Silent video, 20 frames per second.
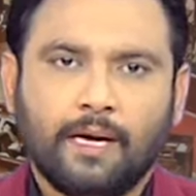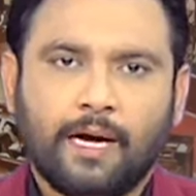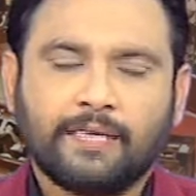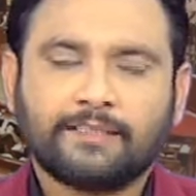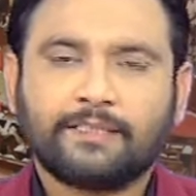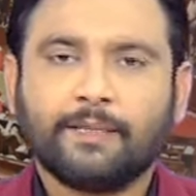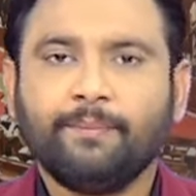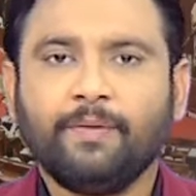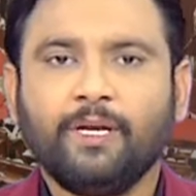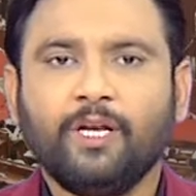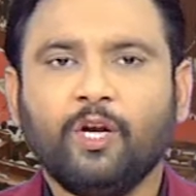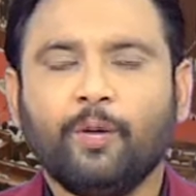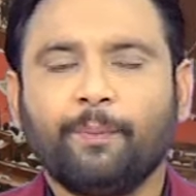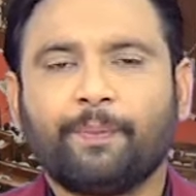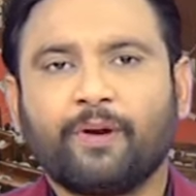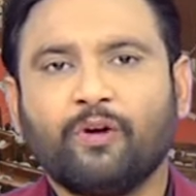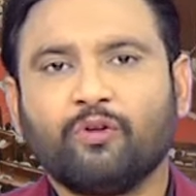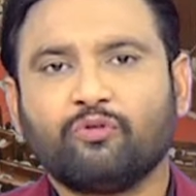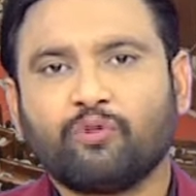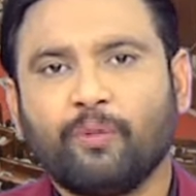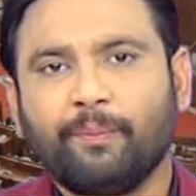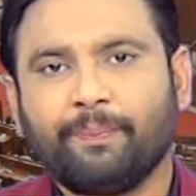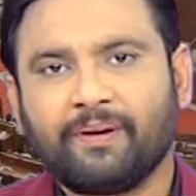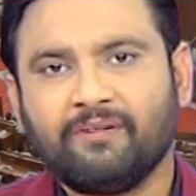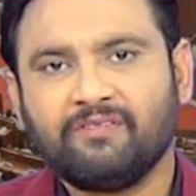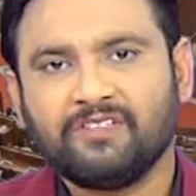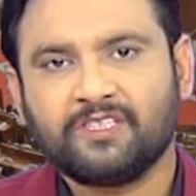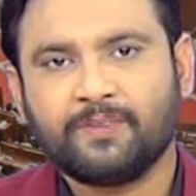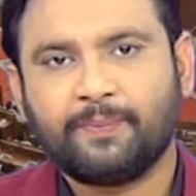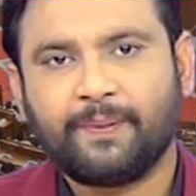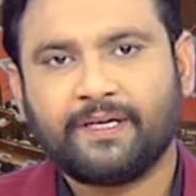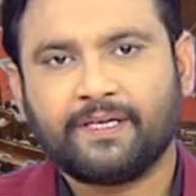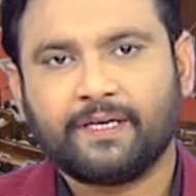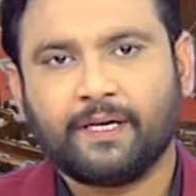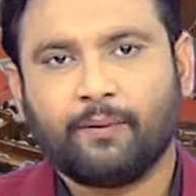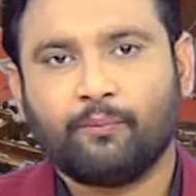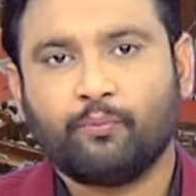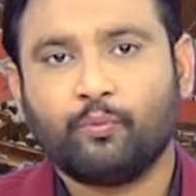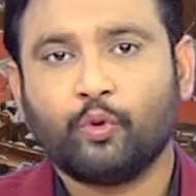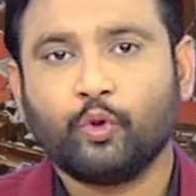అసెంబ్లీలో ప్రభుత్వం ప్రవేశపెట్టిన
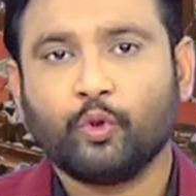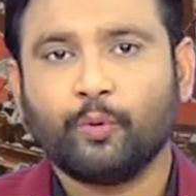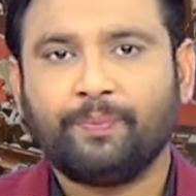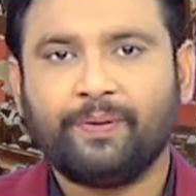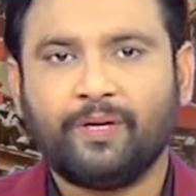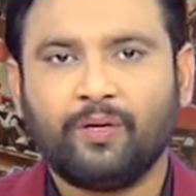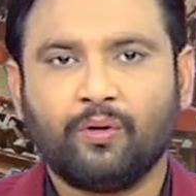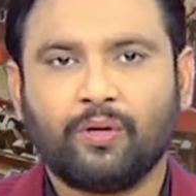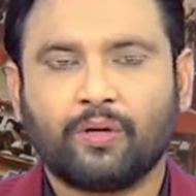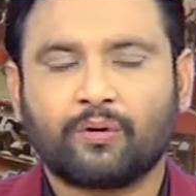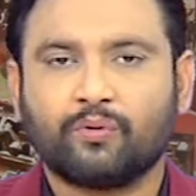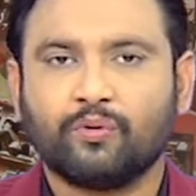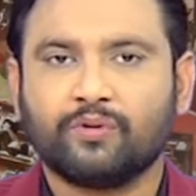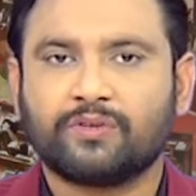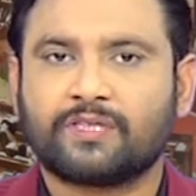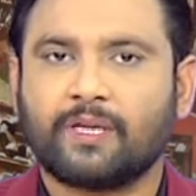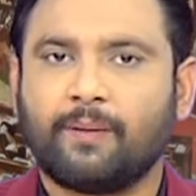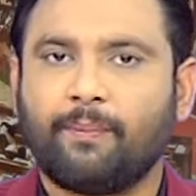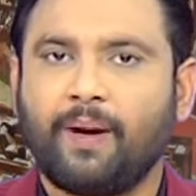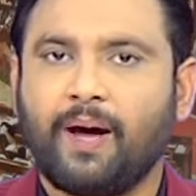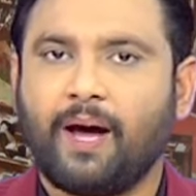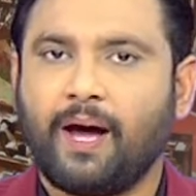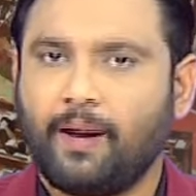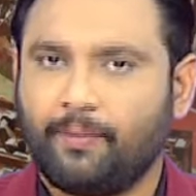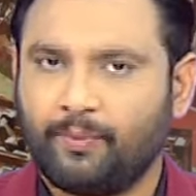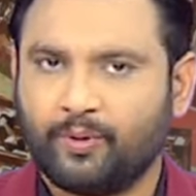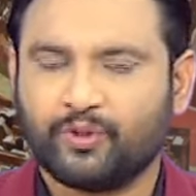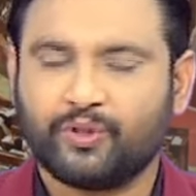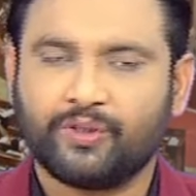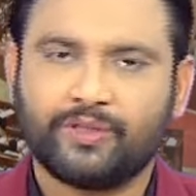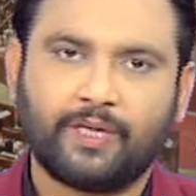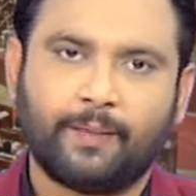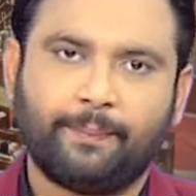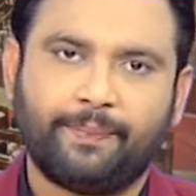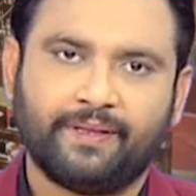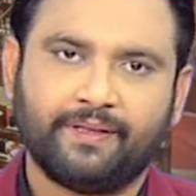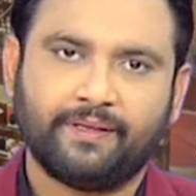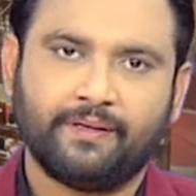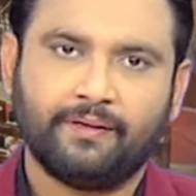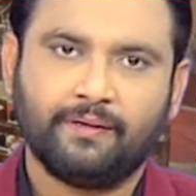మూడు బిల్లులకు సభ ఆమోదం
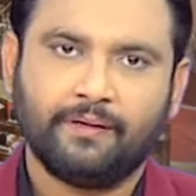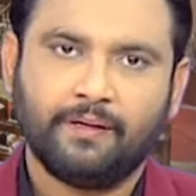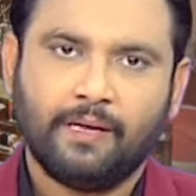తెలిపింది